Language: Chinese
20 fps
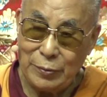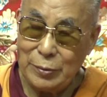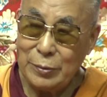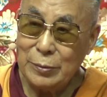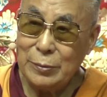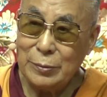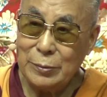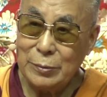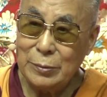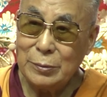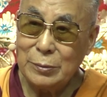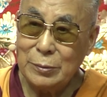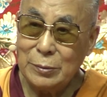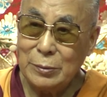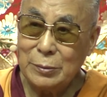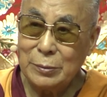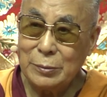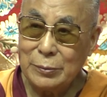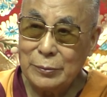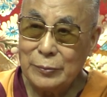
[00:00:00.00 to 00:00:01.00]
那我
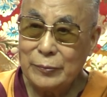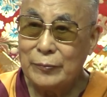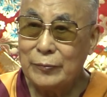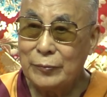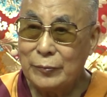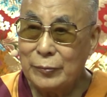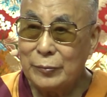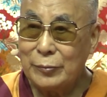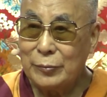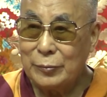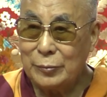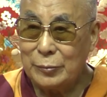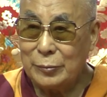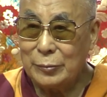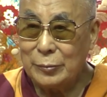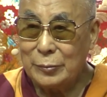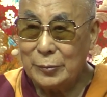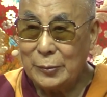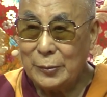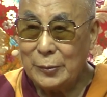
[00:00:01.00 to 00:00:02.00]
们七十亿人
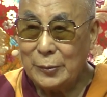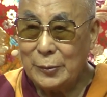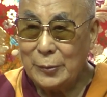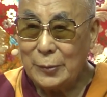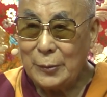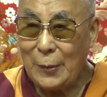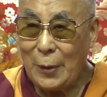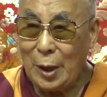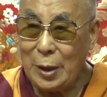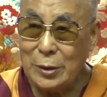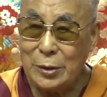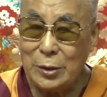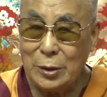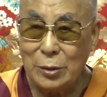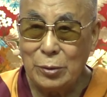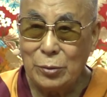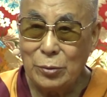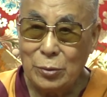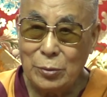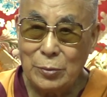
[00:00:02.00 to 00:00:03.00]
口当中当然有不同
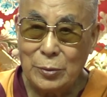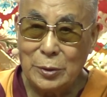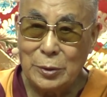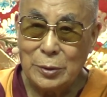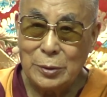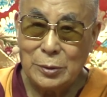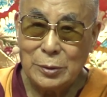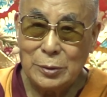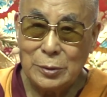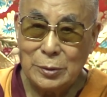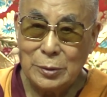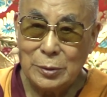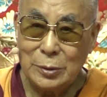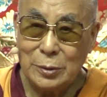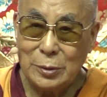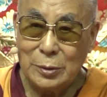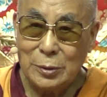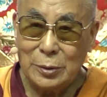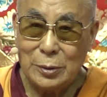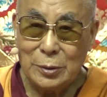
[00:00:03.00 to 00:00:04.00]
宗教的
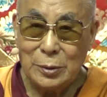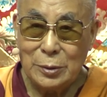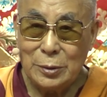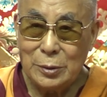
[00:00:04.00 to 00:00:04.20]
信仰，